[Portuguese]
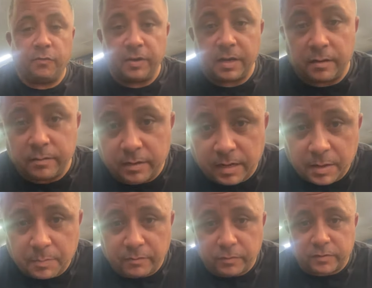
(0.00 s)
fica a dica aí
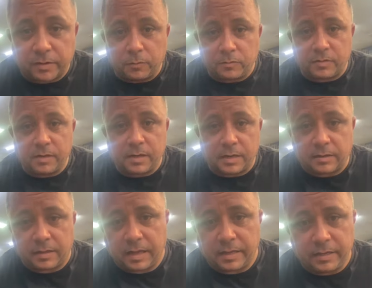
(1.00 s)
para você, luthier,
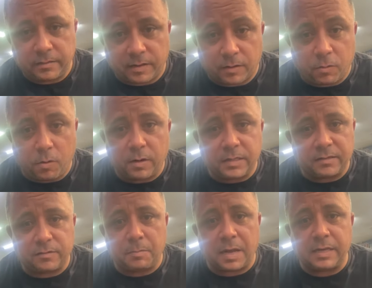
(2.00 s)
guitarrista, corda
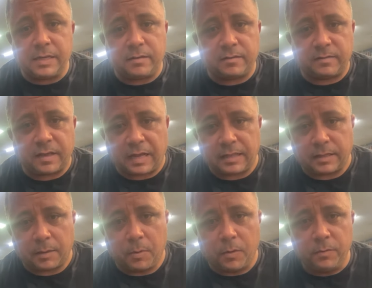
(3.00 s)
desmagnetizada, tá
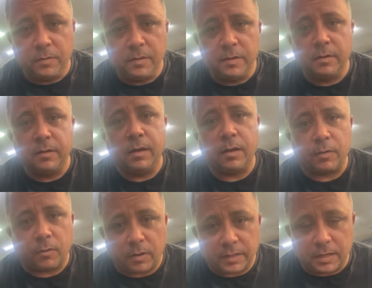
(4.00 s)
bom?
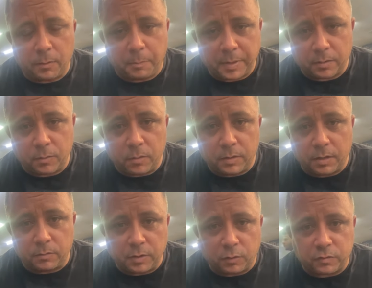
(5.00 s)
Corda não pegou,
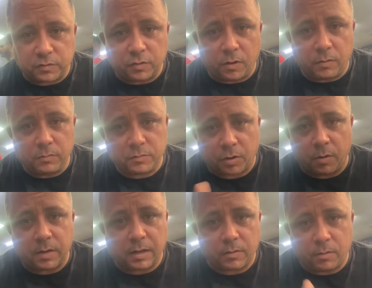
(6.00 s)
não deu som,
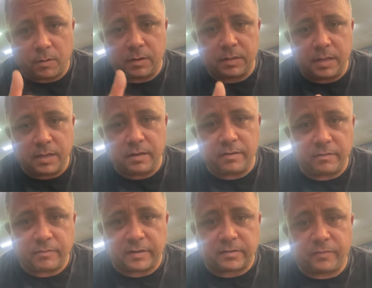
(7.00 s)
troca a corda e
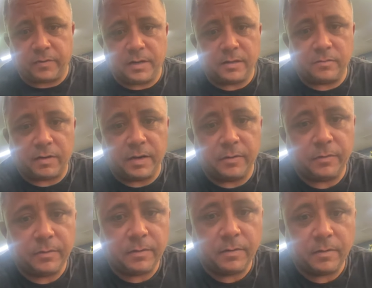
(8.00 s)
vai ser feliz. Valeu!